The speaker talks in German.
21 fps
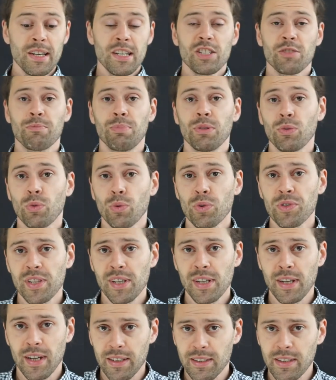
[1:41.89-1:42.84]

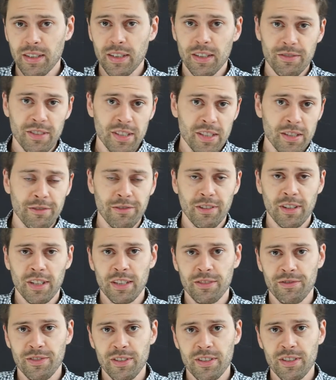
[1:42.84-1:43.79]
Spinoza hat ja, wie Sie
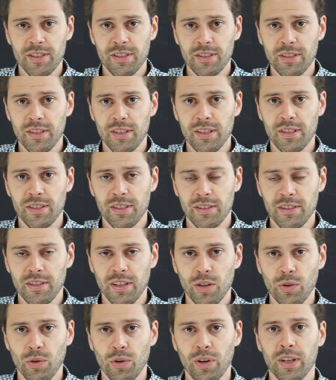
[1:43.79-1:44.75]
vielleicht wissen, diese
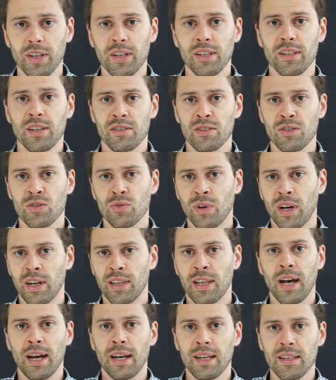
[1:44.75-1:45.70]
Theorie, dass es nur
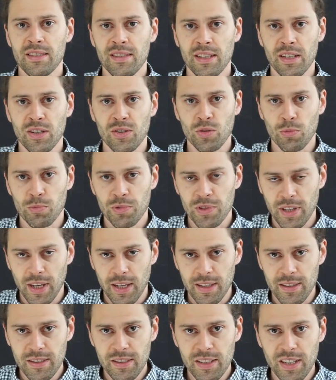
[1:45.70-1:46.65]
eine einzige
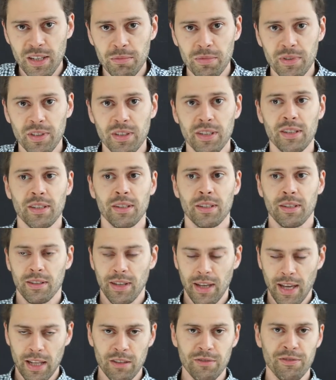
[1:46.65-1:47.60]
Substanz gibt, die
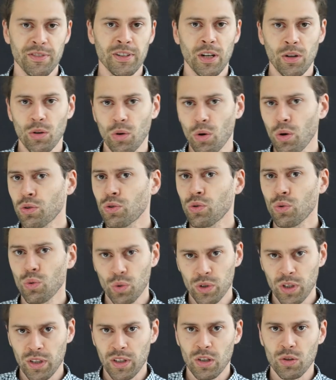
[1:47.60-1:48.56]
entweder Gott
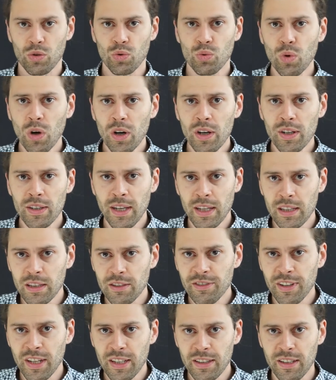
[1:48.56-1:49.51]
oder Natur
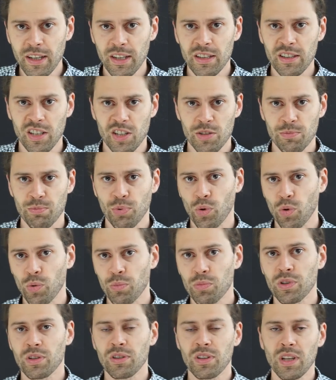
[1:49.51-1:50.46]
genannt werden kann, das
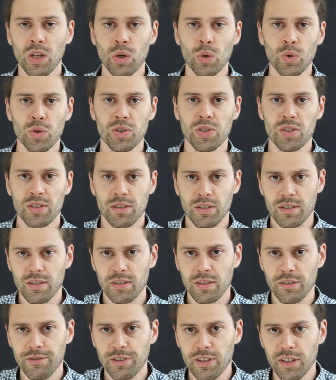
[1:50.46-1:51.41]
berühmte Deus
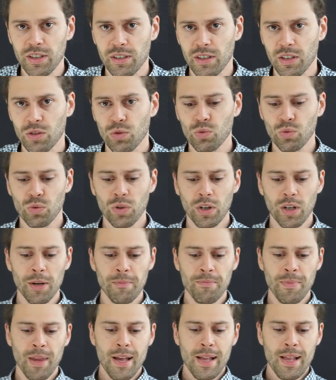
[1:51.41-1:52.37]
sive natura.